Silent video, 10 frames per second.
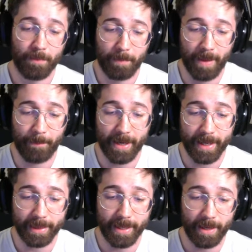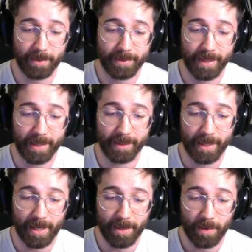Me parece, si
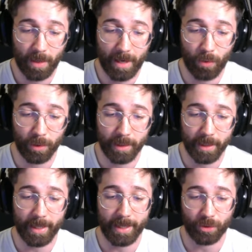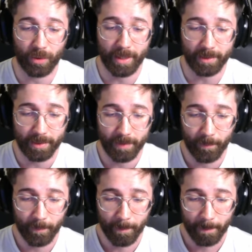entra la ulti, eso es...
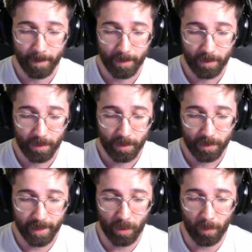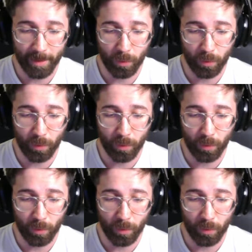Tengo mis